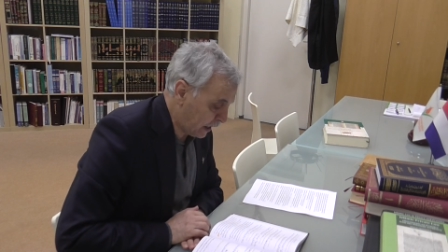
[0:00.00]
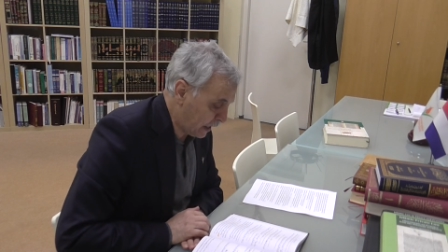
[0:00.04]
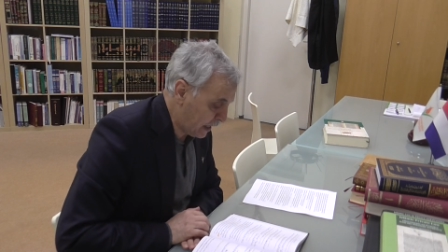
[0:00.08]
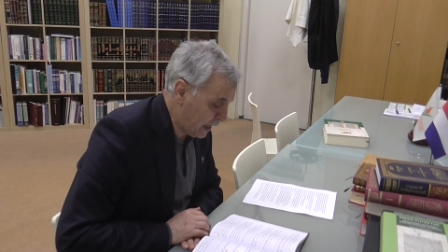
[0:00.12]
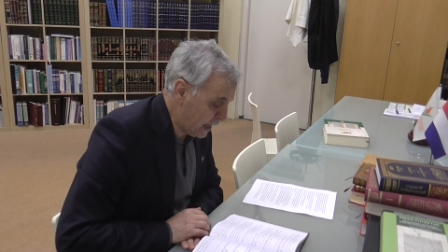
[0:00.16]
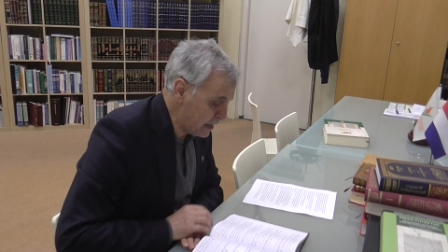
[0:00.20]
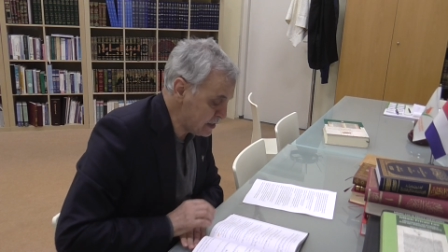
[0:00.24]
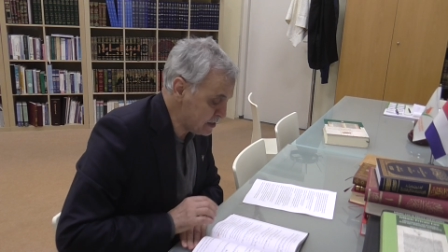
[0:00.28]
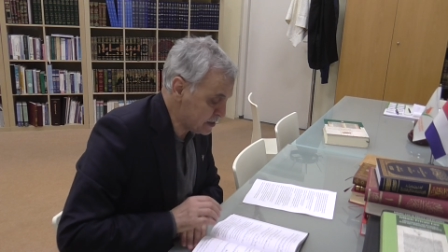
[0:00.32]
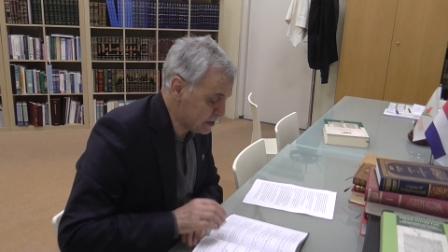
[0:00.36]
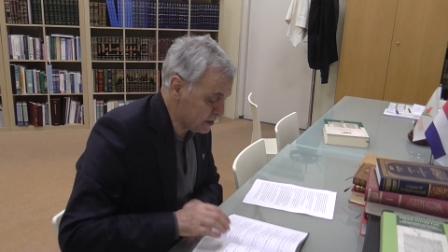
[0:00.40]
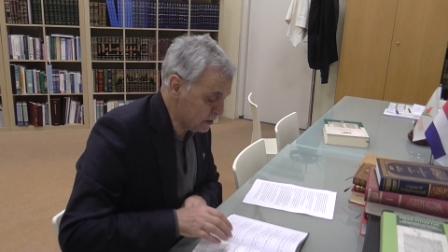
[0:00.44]

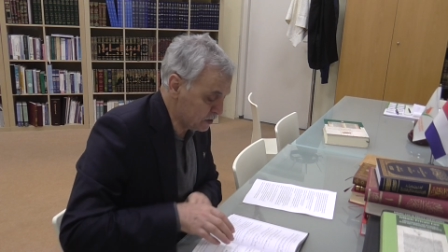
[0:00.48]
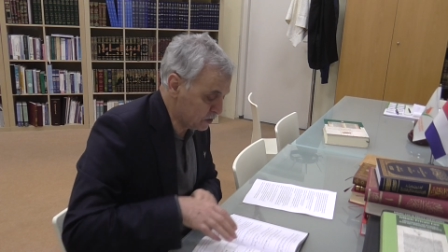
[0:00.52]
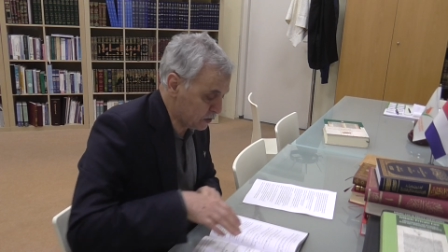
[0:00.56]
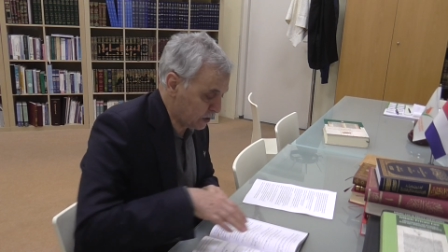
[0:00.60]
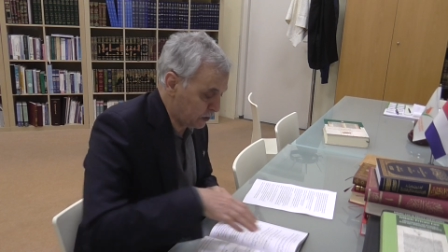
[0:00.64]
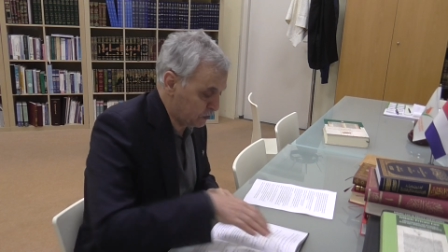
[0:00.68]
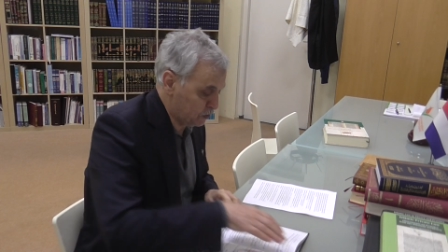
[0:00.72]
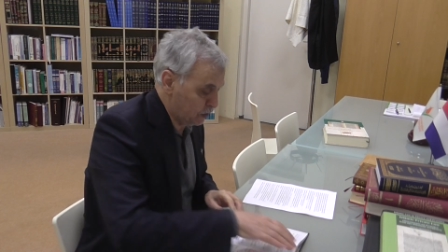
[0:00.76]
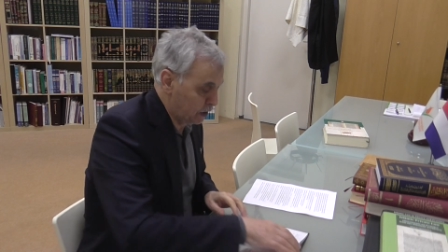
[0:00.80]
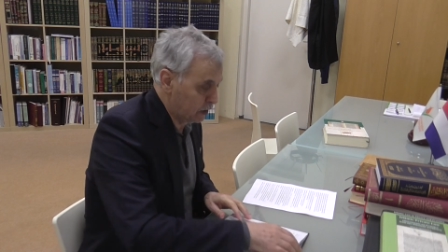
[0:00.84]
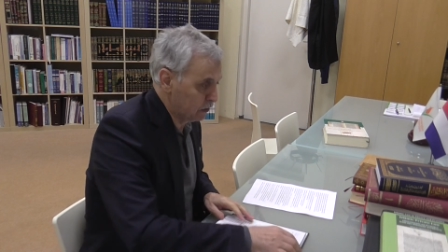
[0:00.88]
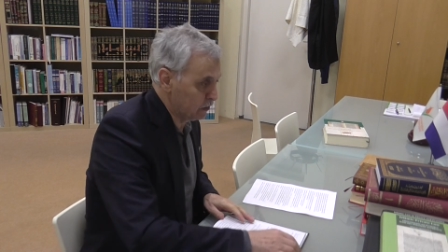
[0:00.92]
Kaysin
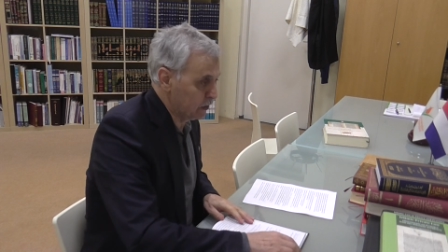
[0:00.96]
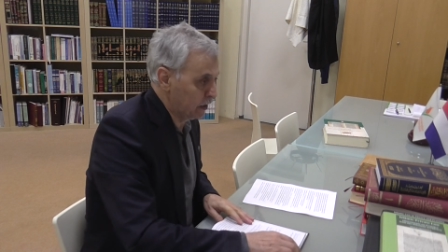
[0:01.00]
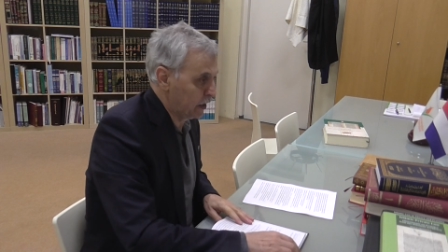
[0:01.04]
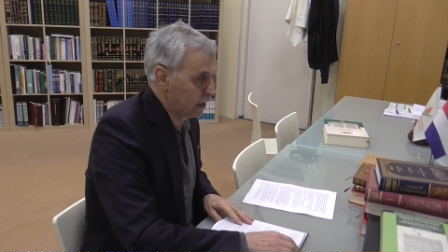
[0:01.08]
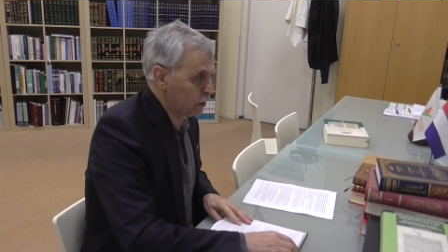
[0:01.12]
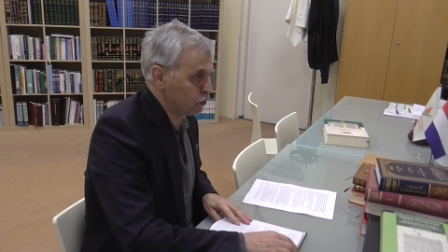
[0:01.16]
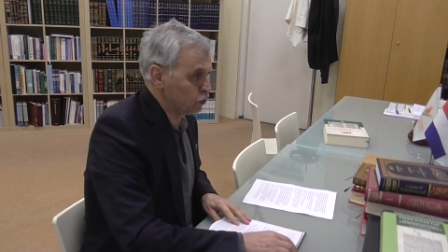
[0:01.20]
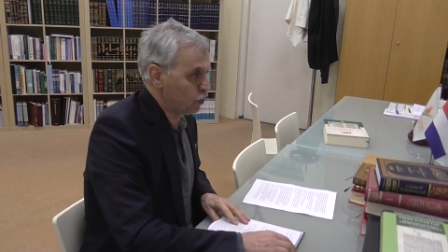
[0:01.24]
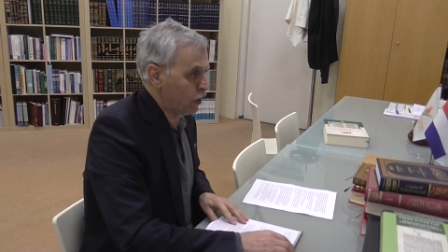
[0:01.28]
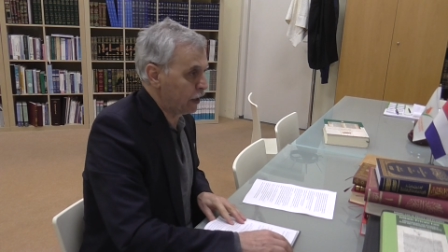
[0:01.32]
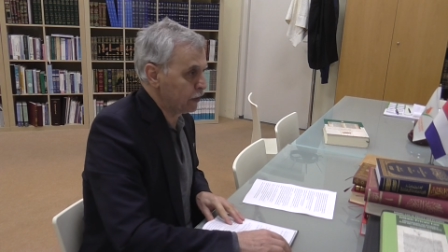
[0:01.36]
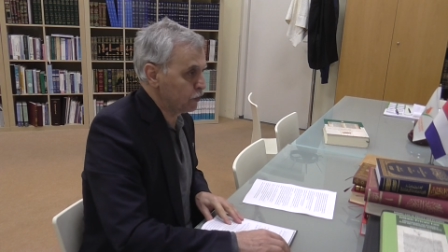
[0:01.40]

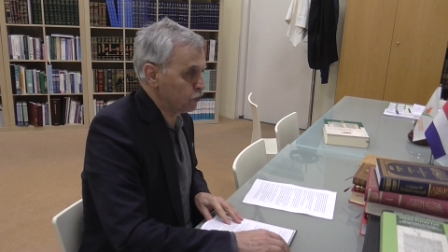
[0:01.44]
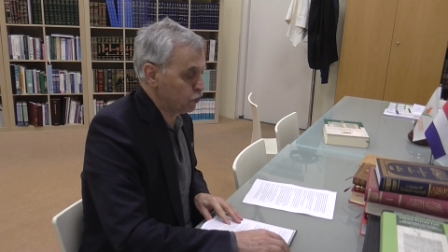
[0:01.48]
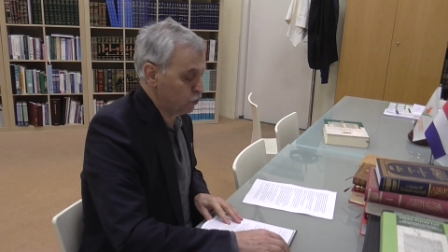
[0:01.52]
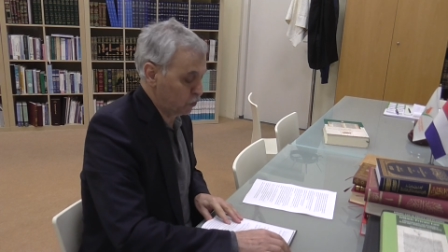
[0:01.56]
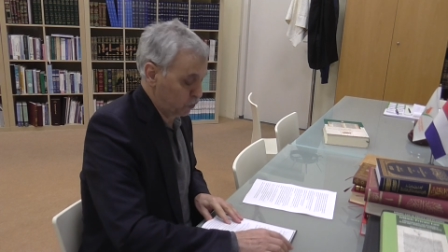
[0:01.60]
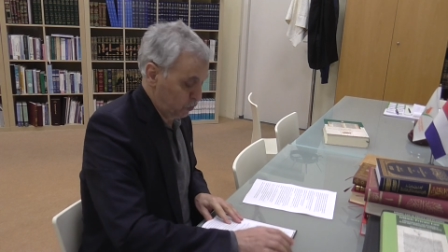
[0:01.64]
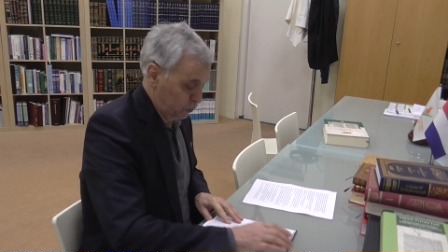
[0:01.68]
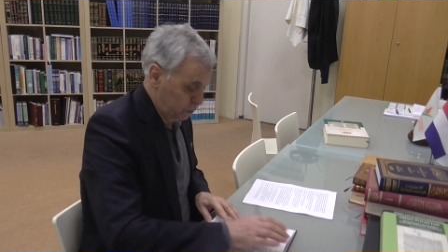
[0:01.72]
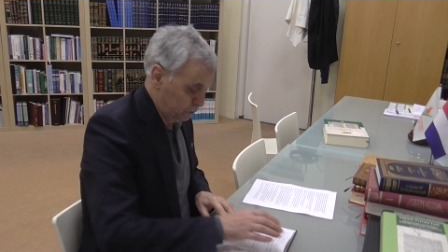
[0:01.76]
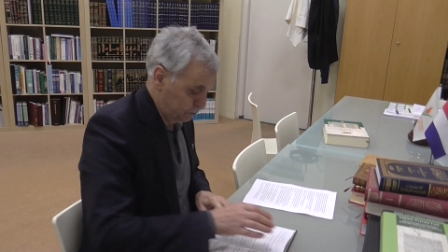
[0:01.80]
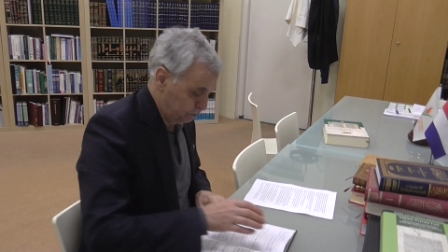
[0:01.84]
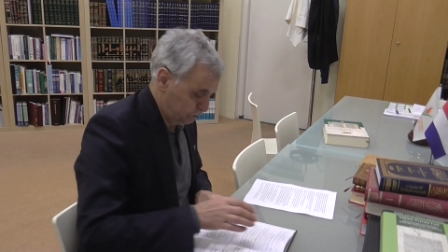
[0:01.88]
radıyallahu anhu.
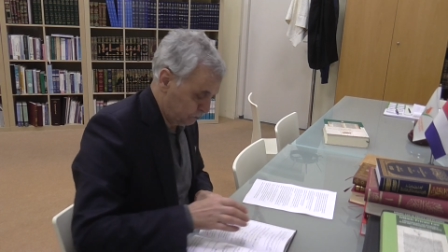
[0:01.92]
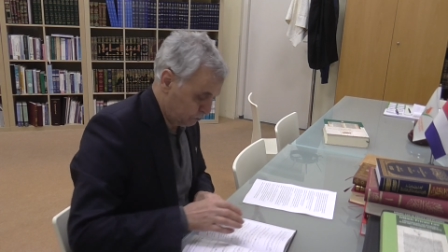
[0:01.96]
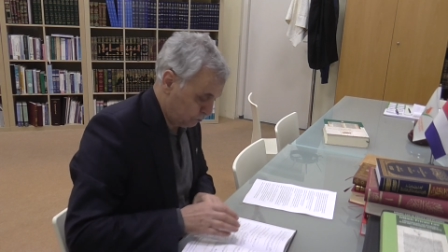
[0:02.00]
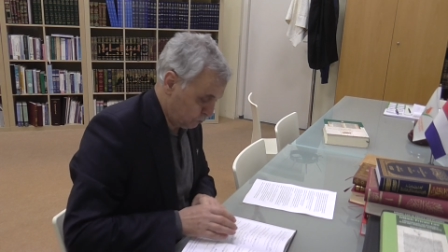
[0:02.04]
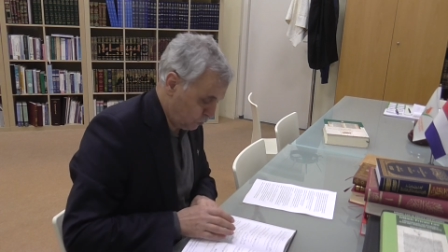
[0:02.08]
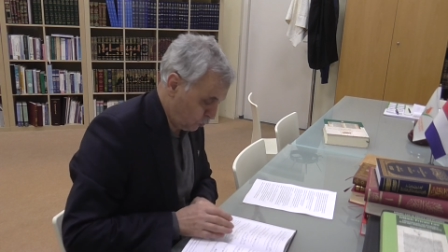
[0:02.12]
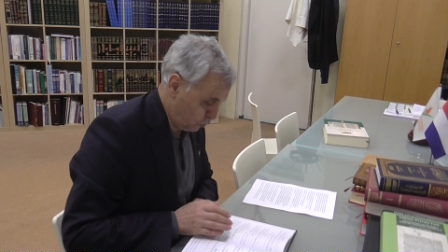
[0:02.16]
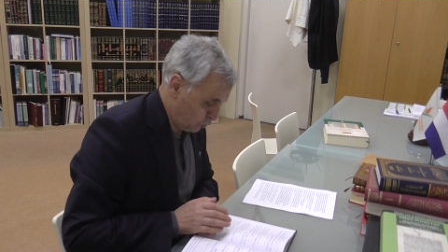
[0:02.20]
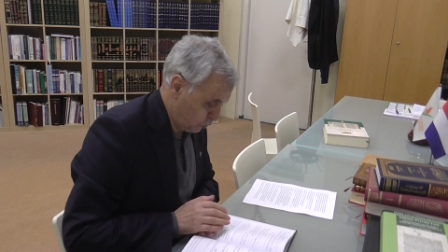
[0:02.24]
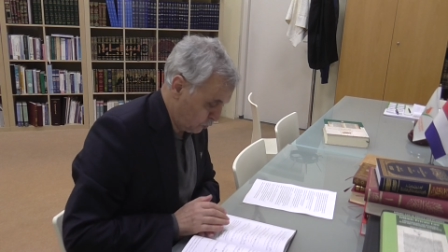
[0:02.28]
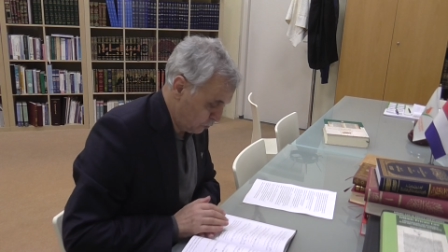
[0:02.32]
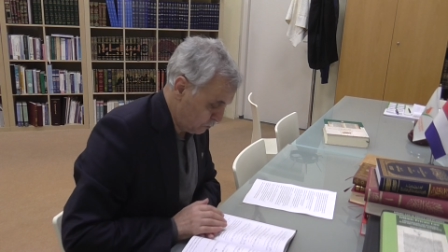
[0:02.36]

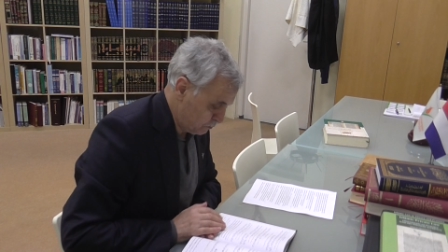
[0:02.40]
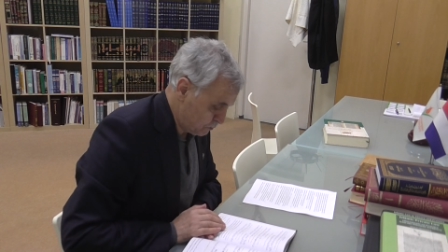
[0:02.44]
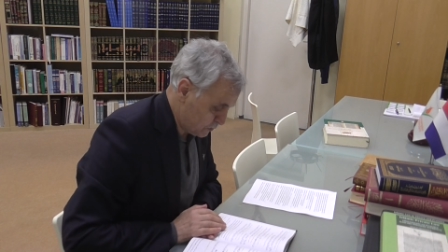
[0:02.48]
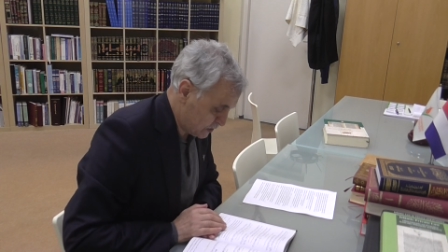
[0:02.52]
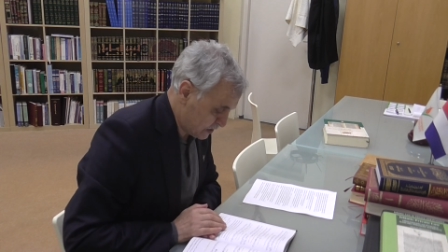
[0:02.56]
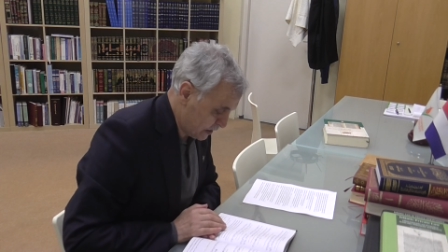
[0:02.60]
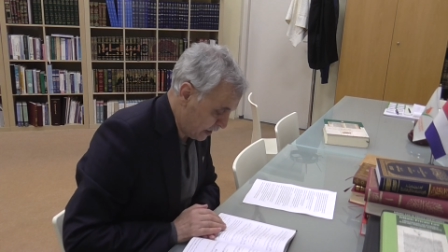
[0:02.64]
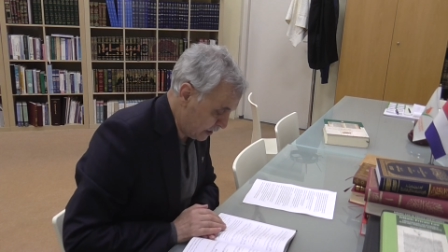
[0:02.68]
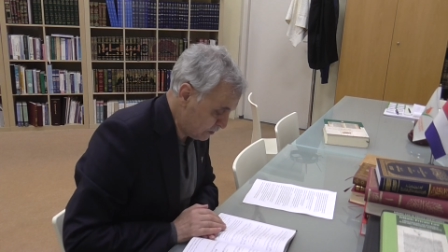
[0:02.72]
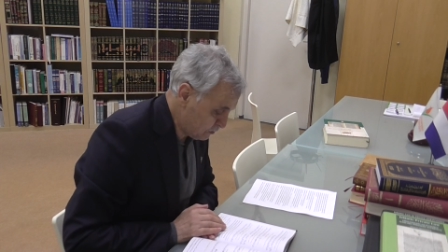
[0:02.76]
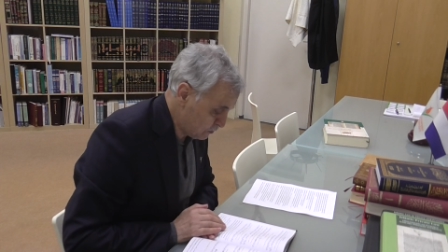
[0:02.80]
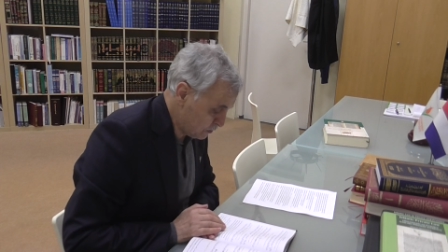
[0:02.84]
Bu
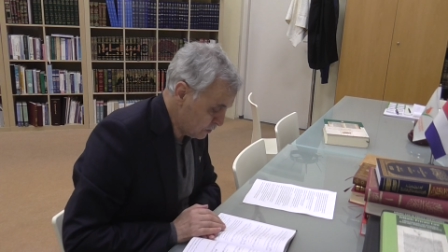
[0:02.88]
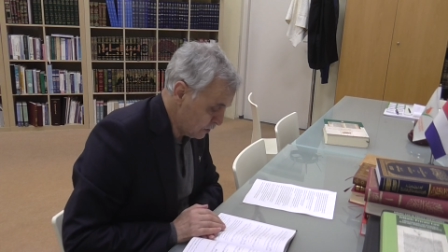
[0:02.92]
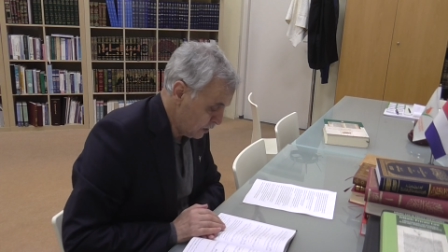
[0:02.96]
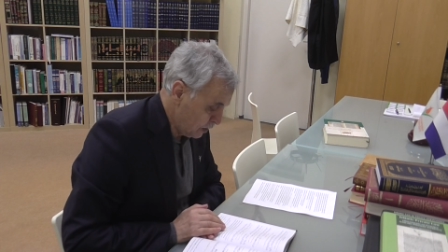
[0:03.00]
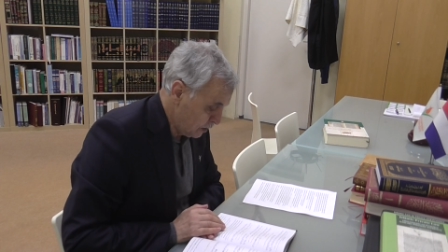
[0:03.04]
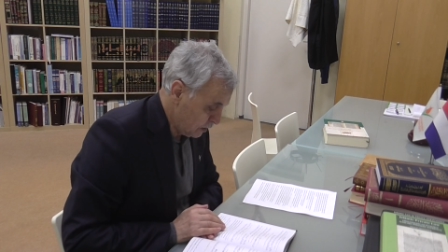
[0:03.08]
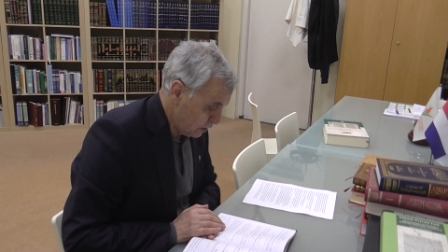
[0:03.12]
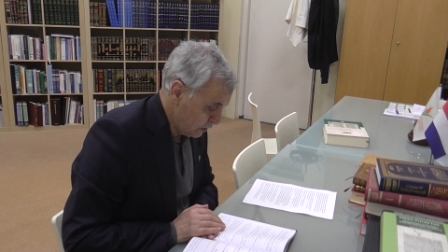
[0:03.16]
zat